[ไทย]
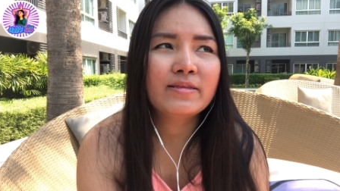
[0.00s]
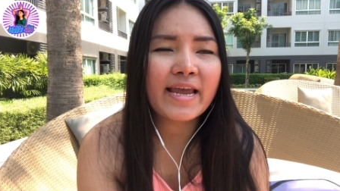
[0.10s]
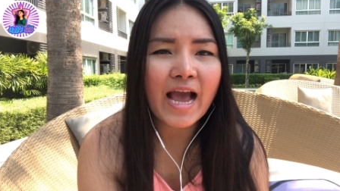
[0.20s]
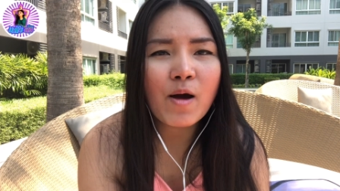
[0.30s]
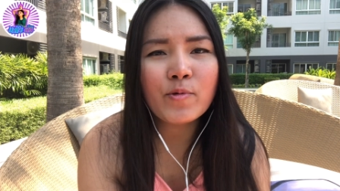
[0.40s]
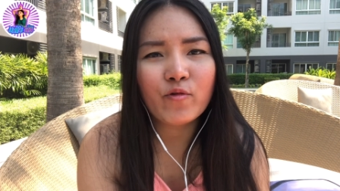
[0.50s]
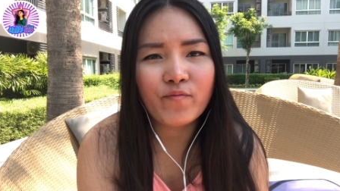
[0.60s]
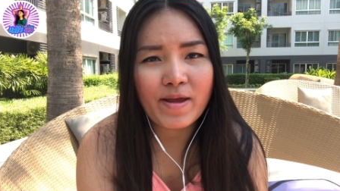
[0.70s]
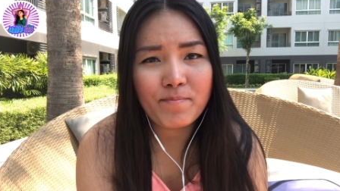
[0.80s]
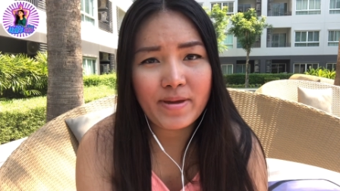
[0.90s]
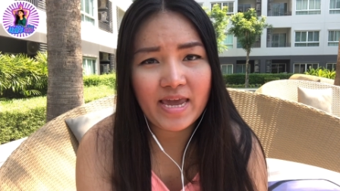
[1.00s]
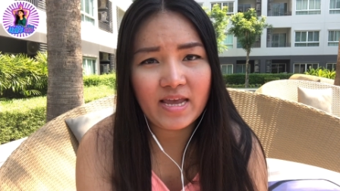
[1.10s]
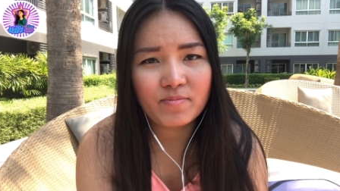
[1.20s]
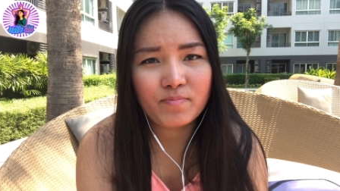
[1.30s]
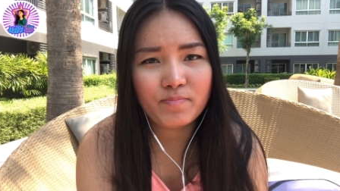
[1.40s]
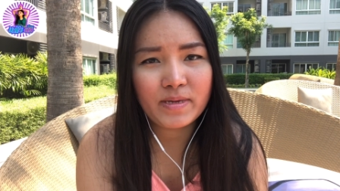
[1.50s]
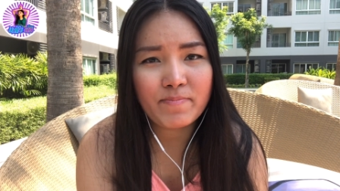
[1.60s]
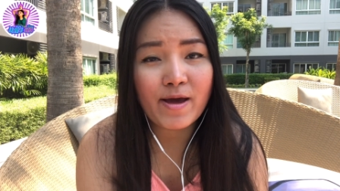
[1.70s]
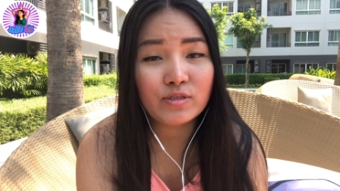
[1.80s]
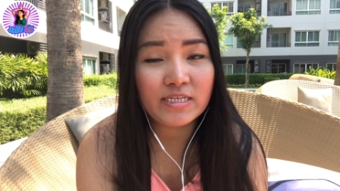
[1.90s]
ได้เข้ามาอยู่แฟนเพจพี่
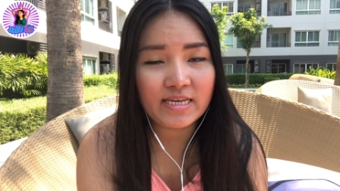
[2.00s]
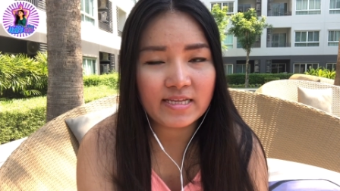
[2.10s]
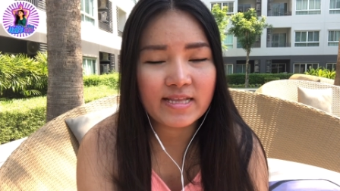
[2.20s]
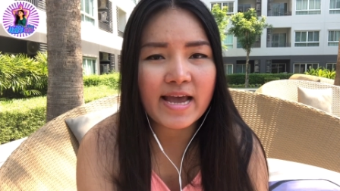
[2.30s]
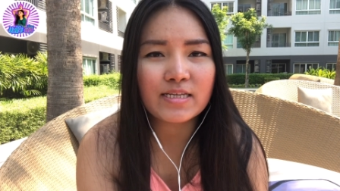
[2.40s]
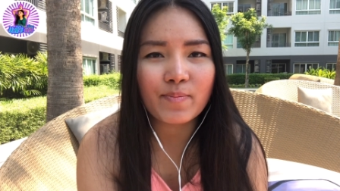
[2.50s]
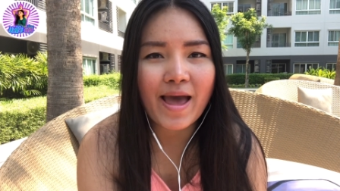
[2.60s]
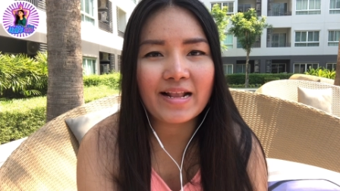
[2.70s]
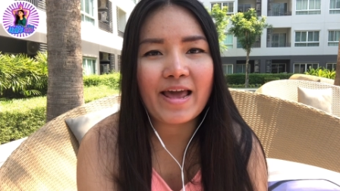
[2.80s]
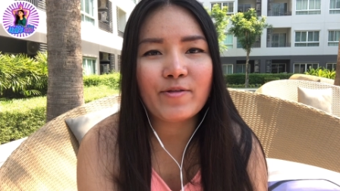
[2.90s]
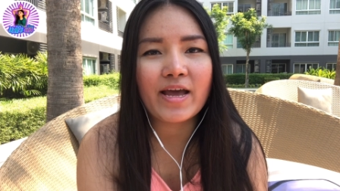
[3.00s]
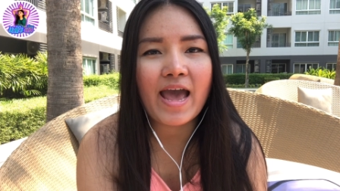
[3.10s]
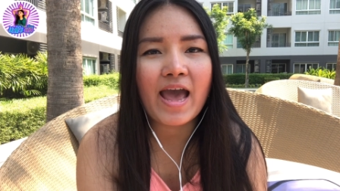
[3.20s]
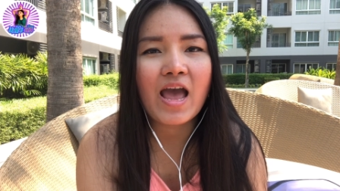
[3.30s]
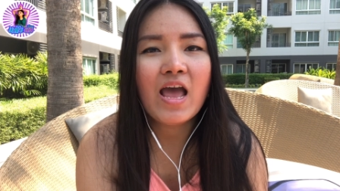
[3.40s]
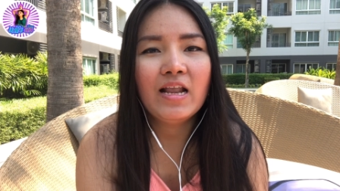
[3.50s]
แมวสีได้สักพักแล้วนะคะ